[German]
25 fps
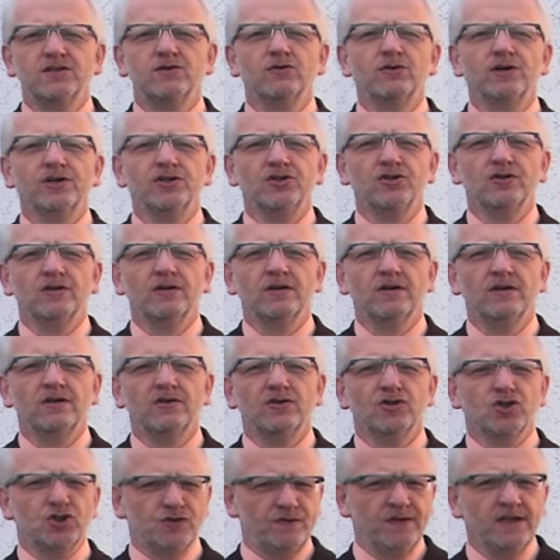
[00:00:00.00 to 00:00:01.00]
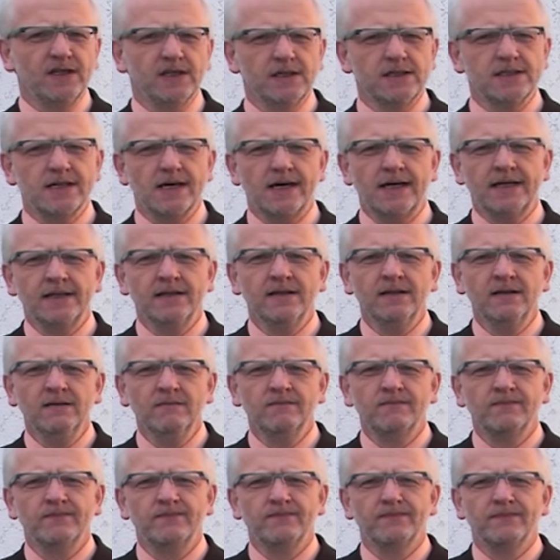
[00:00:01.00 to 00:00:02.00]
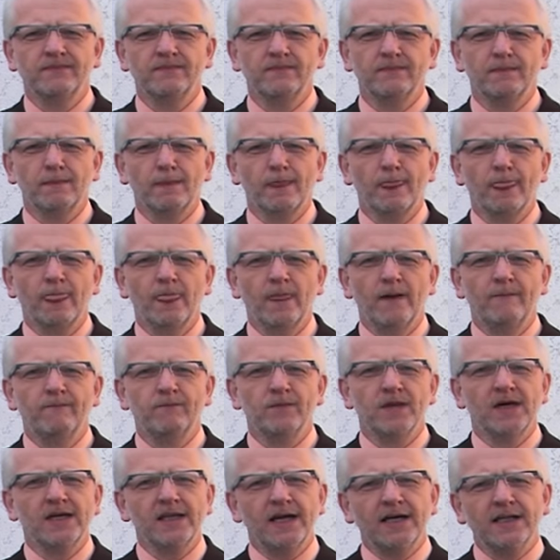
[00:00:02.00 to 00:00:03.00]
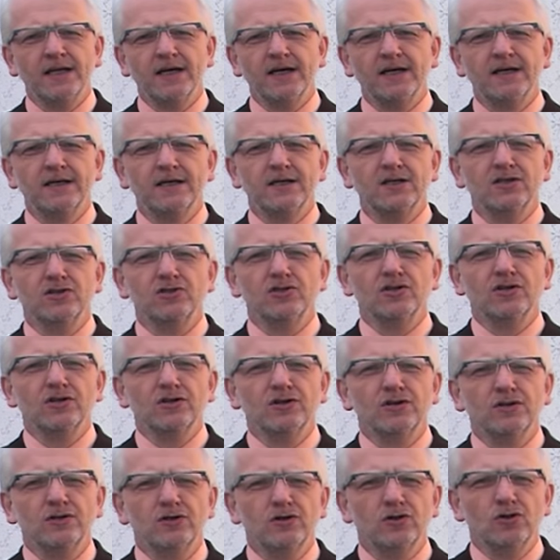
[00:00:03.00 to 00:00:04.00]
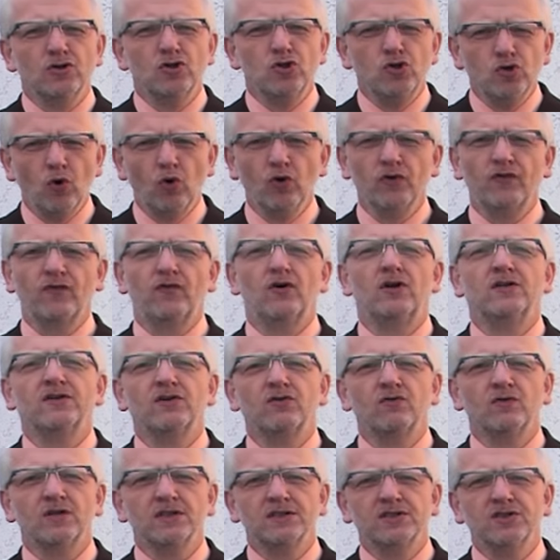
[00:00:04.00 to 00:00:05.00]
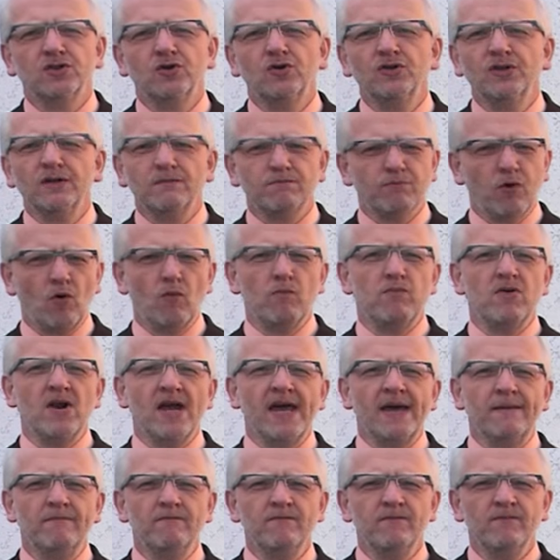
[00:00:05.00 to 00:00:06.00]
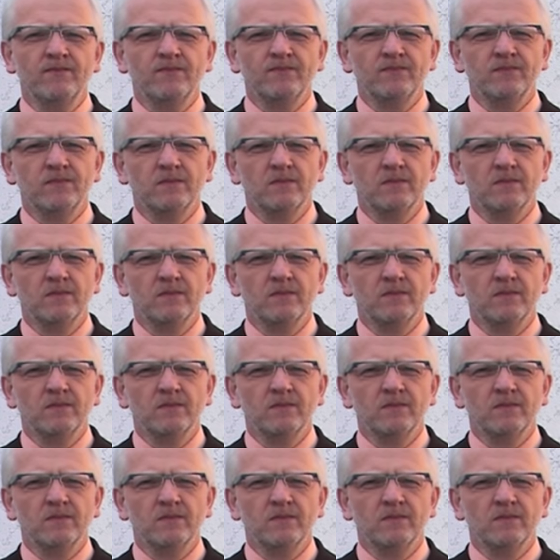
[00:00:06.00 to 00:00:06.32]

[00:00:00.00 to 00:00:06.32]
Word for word: Bist du in Schwierigkeiten, in einer notvollen Situation, in Problemen?